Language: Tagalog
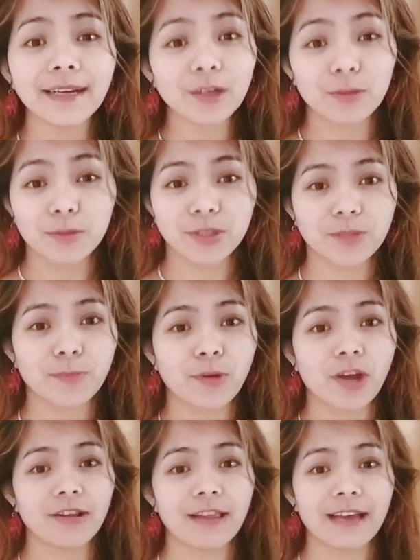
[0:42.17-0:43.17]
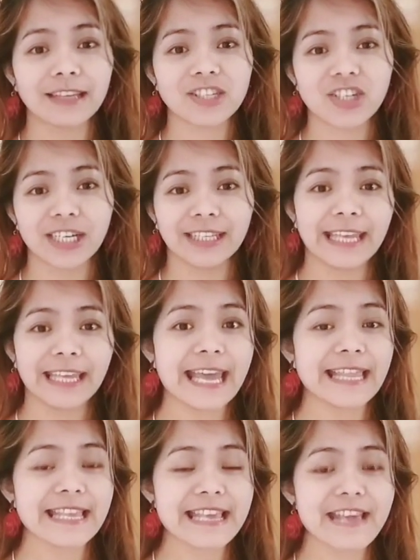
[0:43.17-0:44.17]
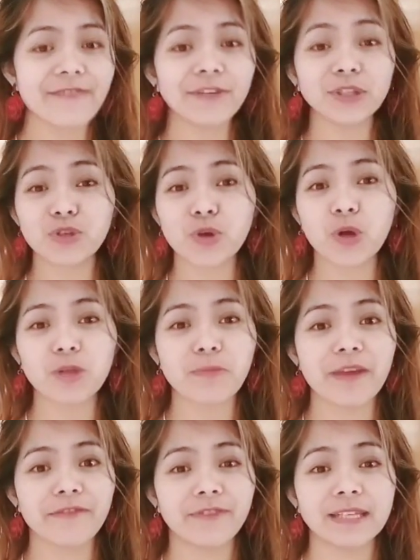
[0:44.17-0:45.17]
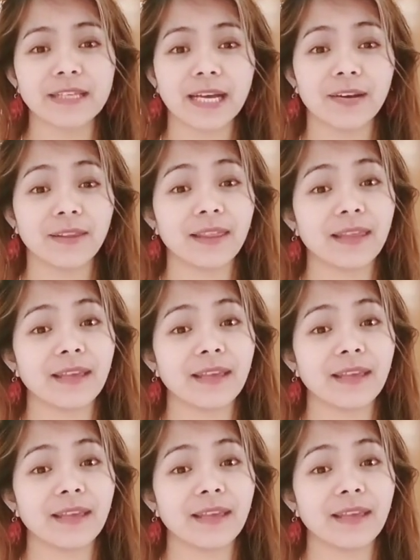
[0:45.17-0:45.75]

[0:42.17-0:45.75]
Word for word: Kumusta po kayong lahat dyan? And even to all my friends out